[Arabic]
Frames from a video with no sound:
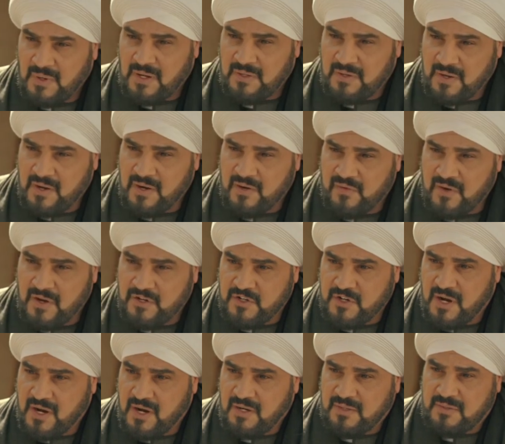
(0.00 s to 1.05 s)
هتعرف يا
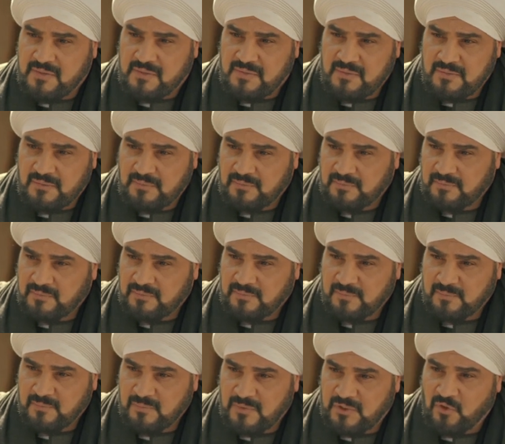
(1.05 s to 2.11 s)
شاهد
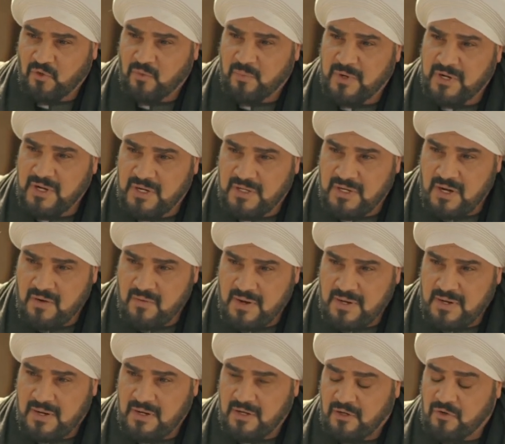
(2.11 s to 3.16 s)
مطلوب منك
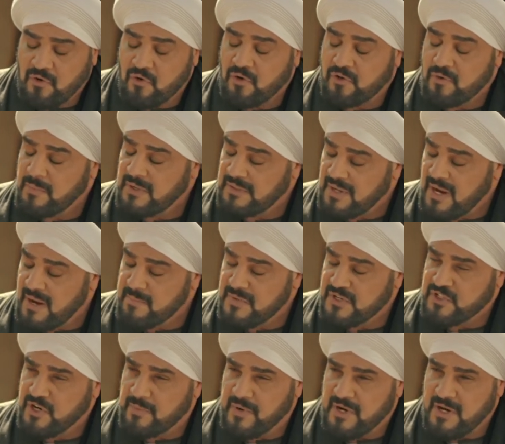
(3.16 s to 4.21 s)
دلوقتي انك تروح مرت
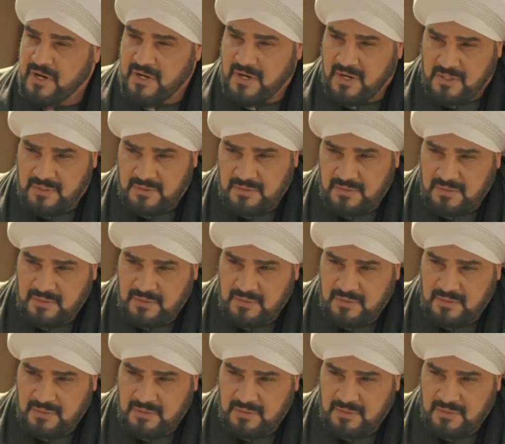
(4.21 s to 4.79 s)
عمك جبريه